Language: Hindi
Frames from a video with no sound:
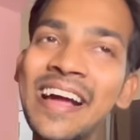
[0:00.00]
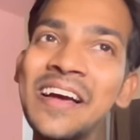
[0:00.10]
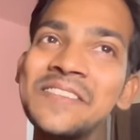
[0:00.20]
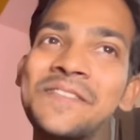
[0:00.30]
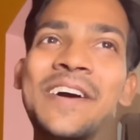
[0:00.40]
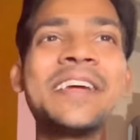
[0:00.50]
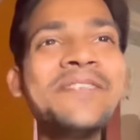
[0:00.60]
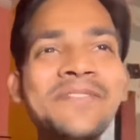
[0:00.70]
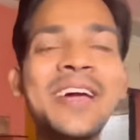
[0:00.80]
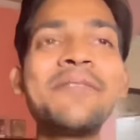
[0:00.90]
गाइस
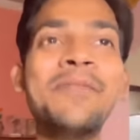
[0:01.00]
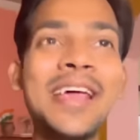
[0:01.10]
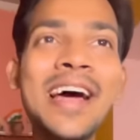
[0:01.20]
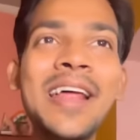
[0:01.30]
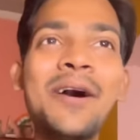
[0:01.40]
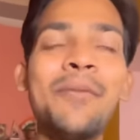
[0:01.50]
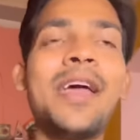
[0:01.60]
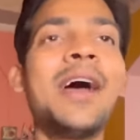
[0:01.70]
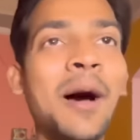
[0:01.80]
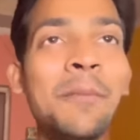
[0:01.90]
वेलकम बैक मेरा नाम है
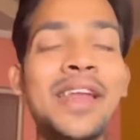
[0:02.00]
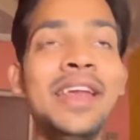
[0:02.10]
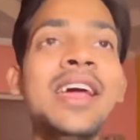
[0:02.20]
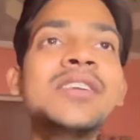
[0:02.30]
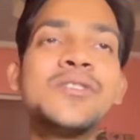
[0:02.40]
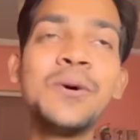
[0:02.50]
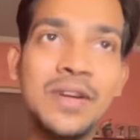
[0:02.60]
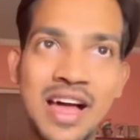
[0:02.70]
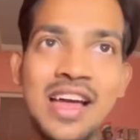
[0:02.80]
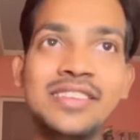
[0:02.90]
अमन सो so
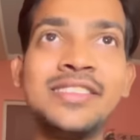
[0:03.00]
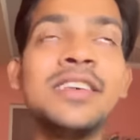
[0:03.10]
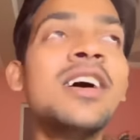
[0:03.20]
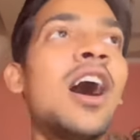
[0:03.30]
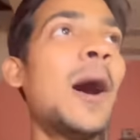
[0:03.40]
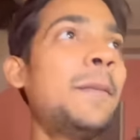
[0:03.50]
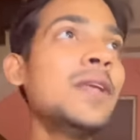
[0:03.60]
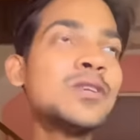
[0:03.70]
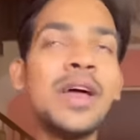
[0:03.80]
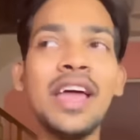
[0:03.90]
गाइस अभी
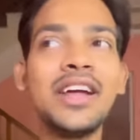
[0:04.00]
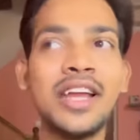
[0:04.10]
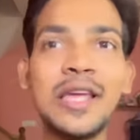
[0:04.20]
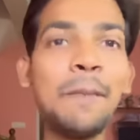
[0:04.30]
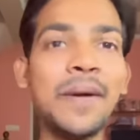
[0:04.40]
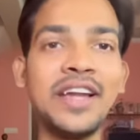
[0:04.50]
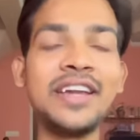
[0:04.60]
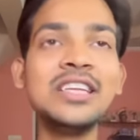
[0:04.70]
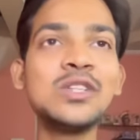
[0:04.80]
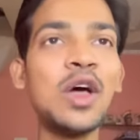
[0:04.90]
जो है घर की
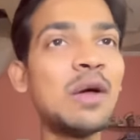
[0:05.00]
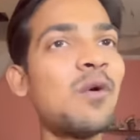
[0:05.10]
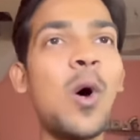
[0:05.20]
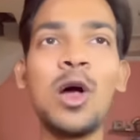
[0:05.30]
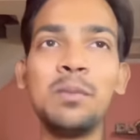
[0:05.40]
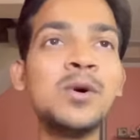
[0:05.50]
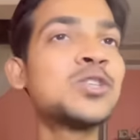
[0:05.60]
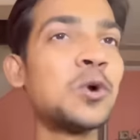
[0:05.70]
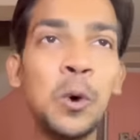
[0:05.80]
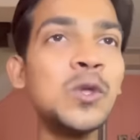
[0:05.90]
पेंटिंग जो है वो
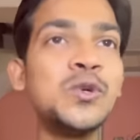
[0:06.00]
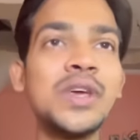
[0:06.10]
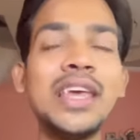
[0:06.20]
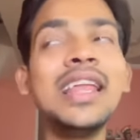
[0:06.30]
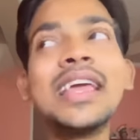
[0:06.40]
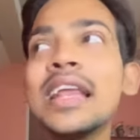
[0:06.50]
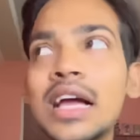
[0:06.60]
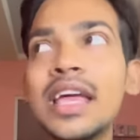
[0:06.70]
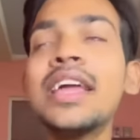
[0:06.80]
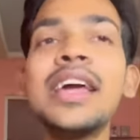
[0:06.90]
ऑलमोस्ट हो चुकी है लेकिन
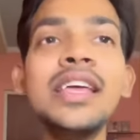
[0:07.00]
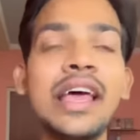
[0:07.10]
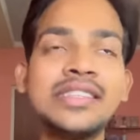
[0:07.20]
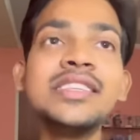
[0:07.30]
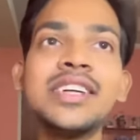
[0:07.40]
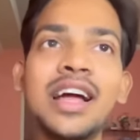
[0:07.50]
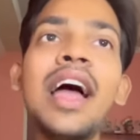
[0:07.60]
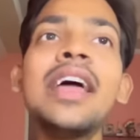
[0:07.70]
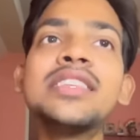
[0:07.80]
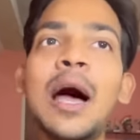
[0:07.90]
कहीं कहीं ऐसी जगह
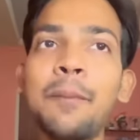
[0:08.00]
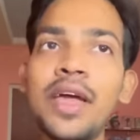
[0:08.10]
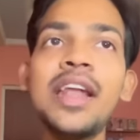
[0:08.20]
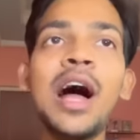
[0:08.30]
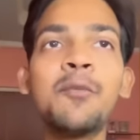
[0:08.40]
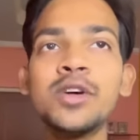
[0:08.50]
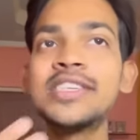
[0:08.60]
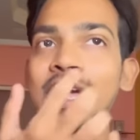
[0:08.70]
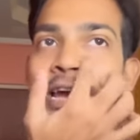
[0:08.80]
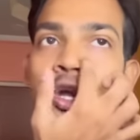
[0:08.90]
है जहाँ पे ना हमको
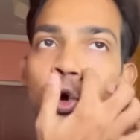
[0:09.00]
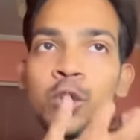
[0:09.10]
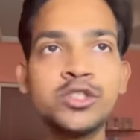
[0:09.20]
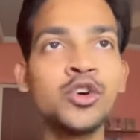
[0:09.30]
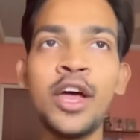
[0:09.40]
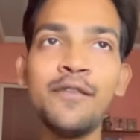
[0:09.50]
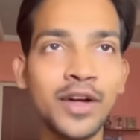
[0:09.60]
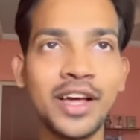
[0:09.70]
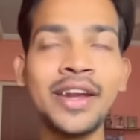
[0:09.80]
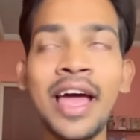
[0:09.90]
सेकंड कोट जो है वो
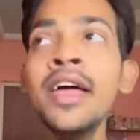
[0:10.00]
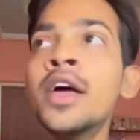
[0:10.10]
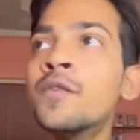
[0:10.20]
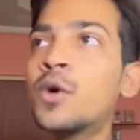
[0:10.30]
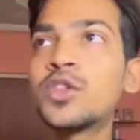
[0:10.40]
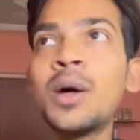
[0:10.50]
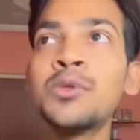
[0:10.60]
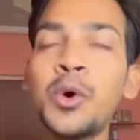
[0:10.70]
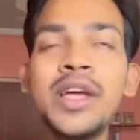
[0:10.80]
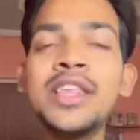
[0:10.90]
करना है वो तो हम
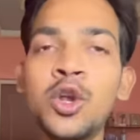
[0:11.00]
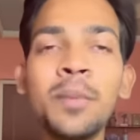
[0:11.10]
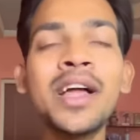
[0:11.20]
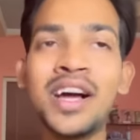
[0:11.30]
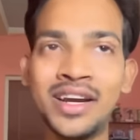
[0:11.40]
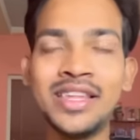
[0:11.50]
थोड़ी दिनों में कर